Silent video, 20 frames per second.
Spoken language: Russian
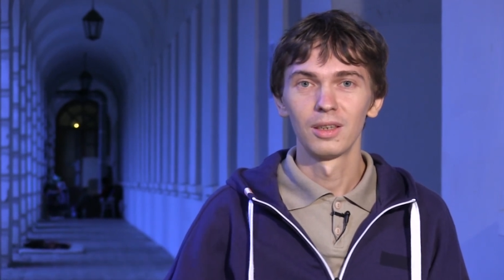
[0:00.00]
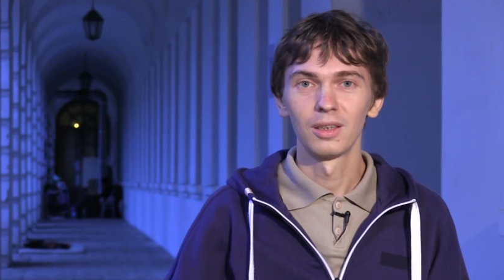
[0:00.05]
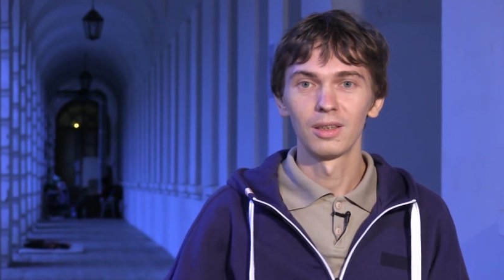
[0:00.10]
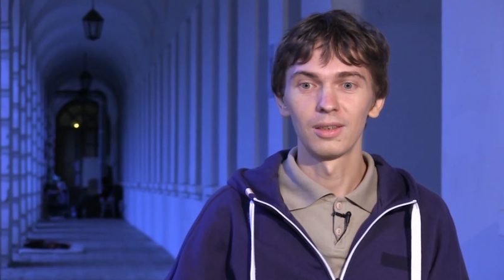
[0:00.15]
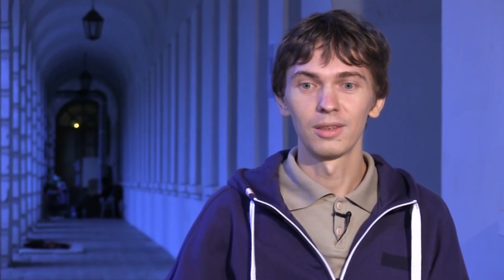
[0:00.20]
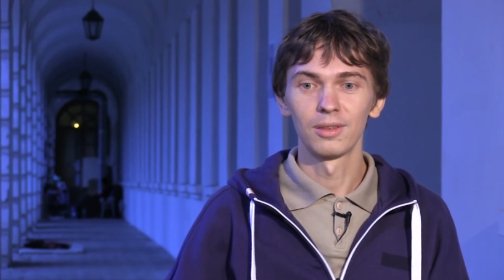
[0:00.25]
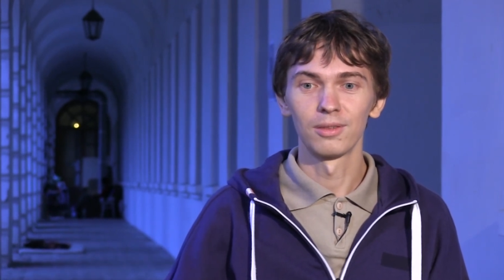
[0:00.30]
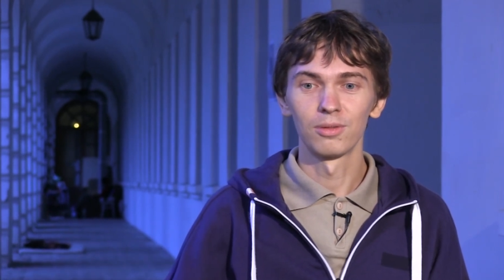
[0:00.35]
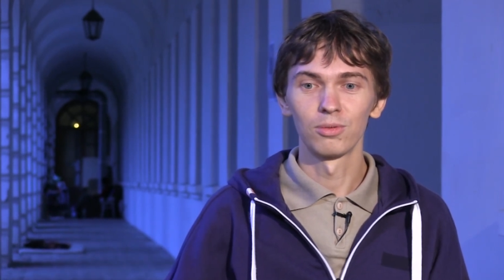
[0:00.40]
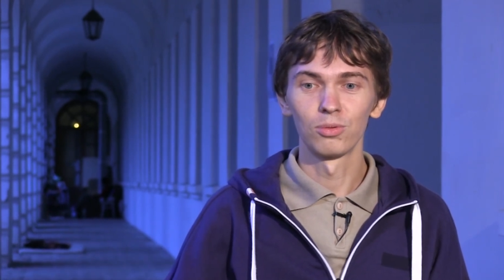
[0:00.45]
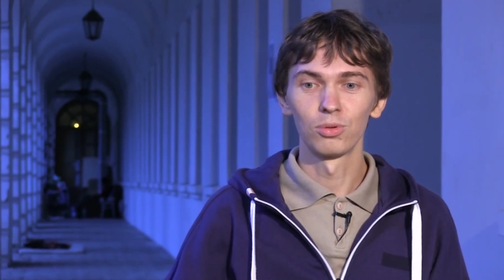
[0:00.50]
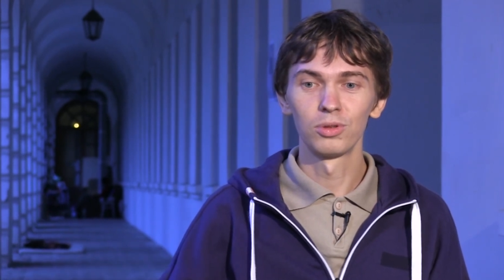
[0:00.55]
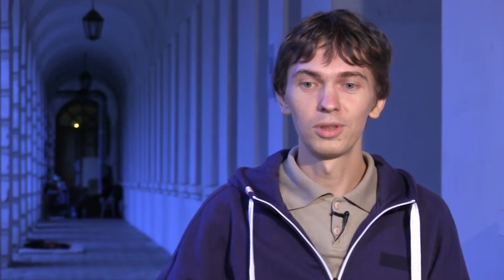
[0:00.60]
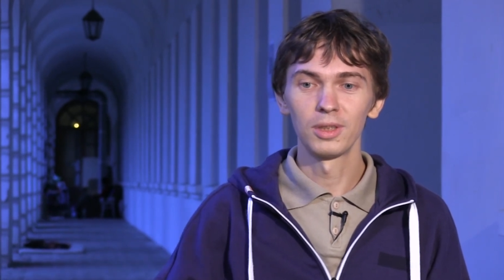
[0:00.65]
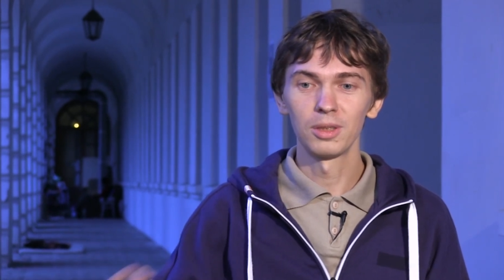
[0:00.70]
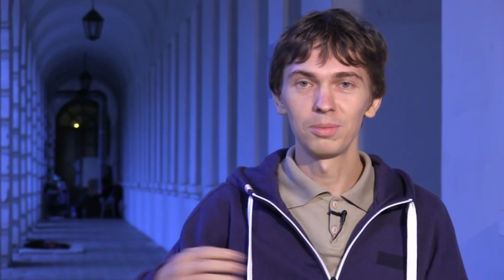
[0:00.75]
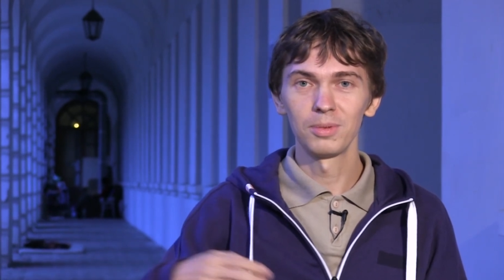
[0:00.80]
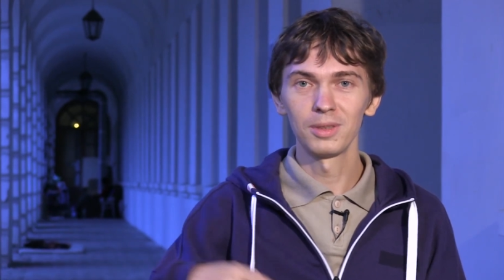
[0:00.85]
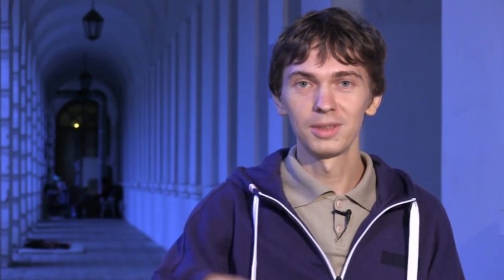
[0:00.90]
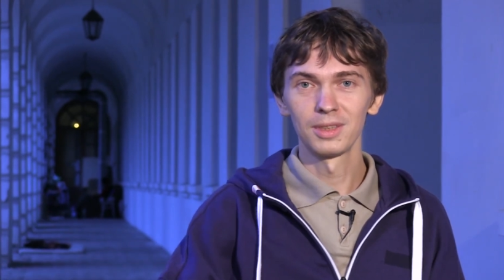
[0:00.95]
Э, у
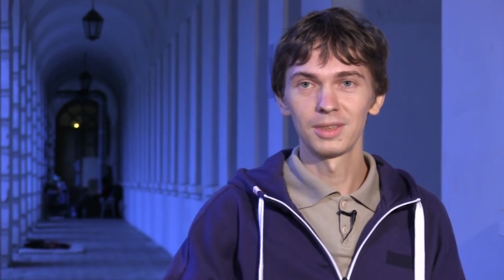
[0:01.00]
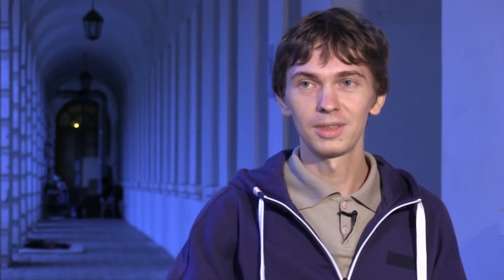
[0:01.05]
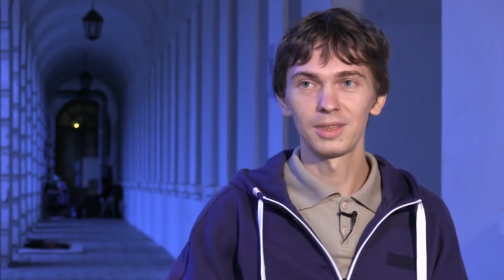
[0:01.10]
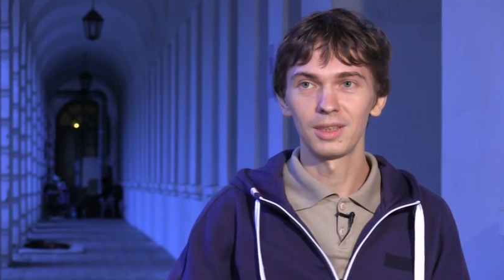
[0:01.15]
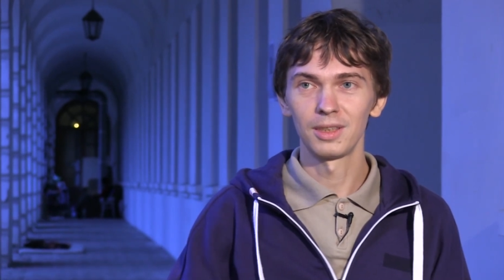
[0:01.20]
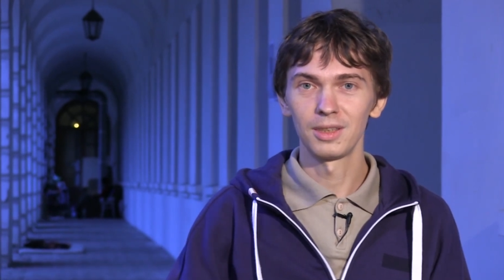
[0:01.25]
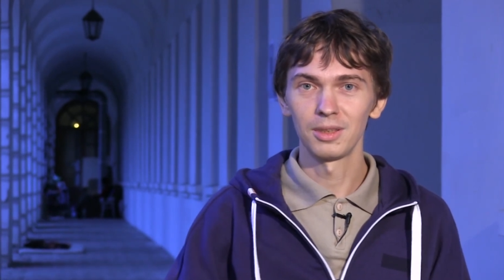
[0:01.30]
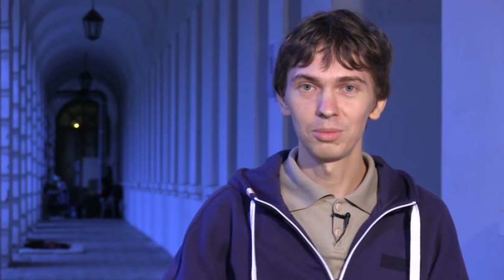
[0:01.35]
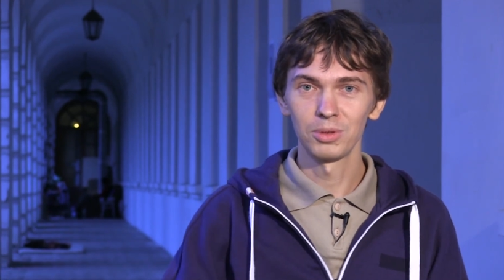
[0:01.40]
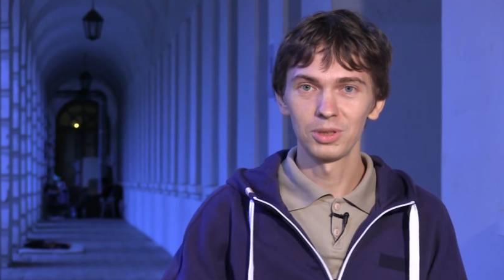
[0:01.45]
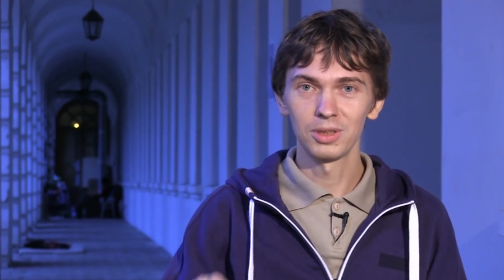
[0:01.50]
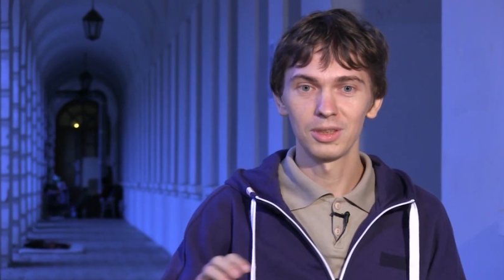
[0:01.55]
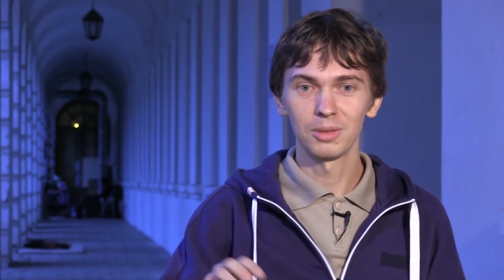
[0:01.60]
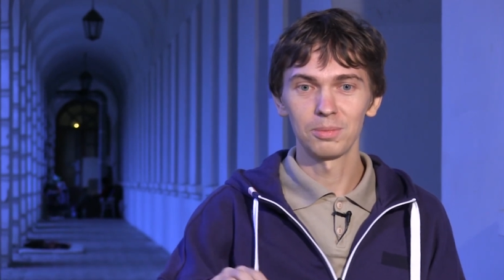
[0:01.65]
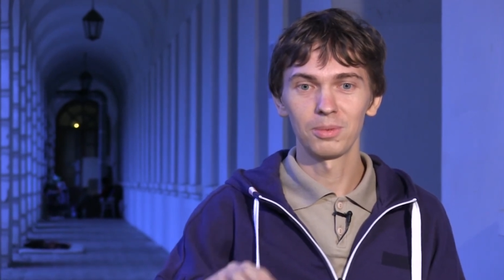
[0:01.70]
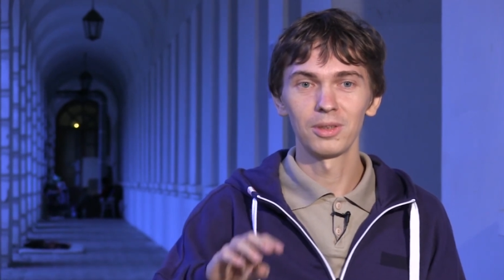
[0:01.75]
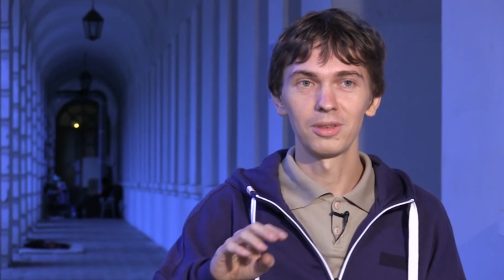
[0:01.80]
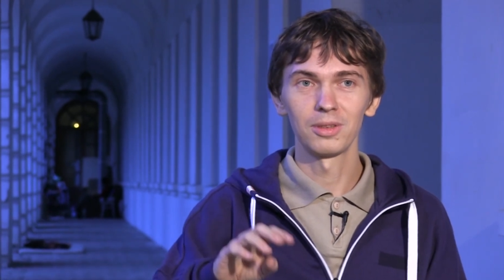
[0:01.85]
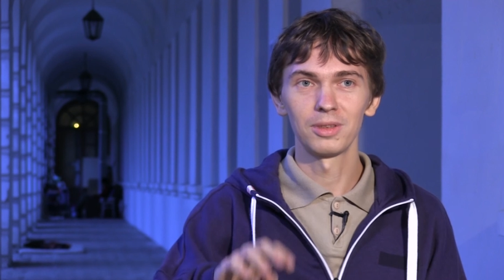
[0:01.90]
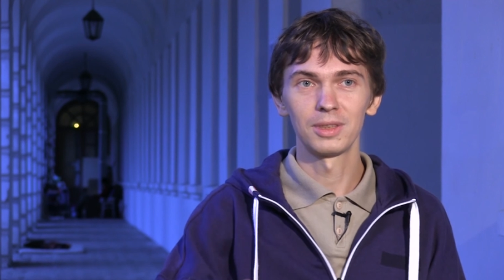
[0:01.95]
людей бизнеса они обычно
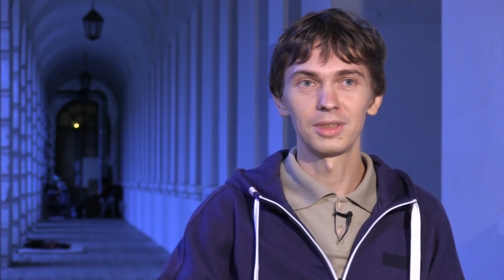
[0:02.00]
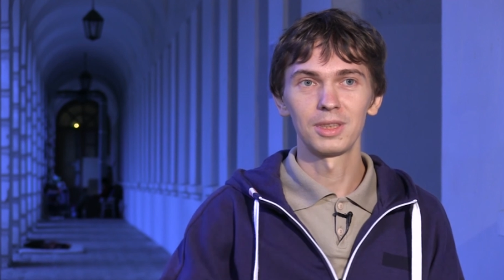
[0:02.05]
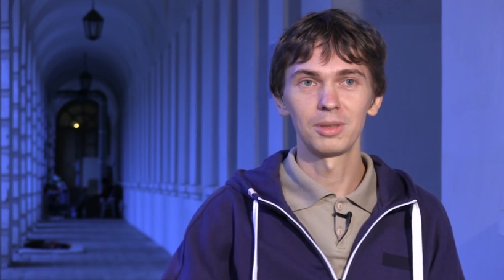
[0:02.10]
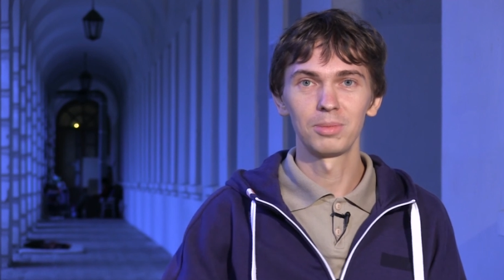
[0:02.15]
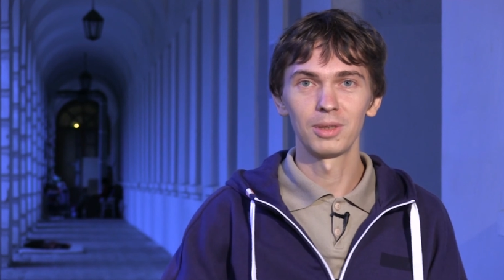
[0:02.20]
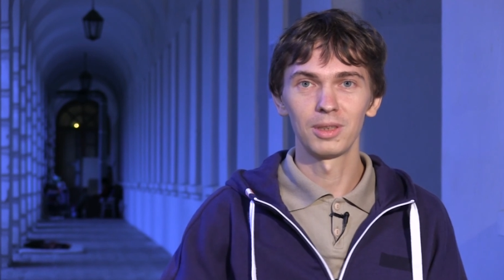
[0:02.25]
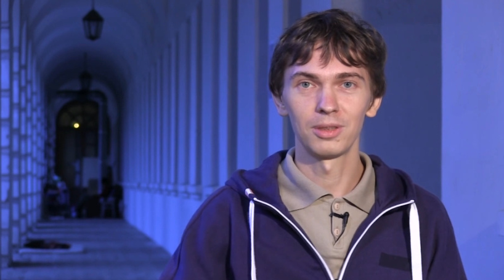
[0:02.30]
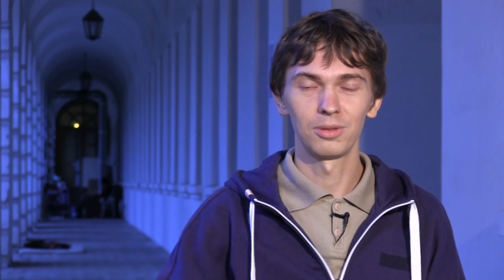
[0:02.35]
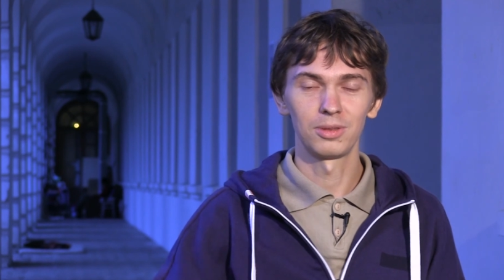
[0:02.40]
направлены на себя,